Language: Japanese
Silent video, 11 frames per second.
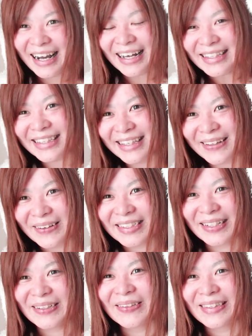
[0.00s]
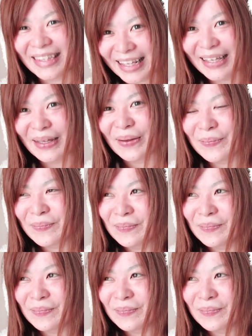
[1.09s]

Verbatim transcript: 飼ってたとかじゃなくって